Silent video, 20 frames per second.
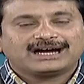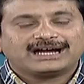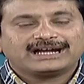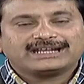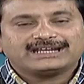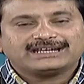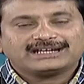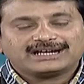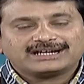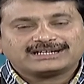
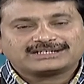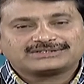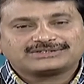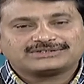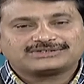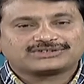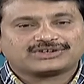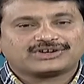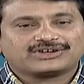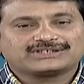అడినాయిడ్స్
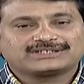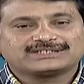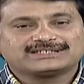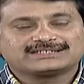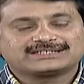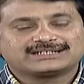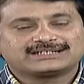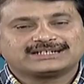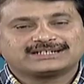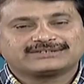
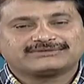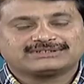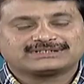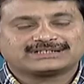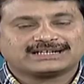టాన్సిల్స్ అనేటివి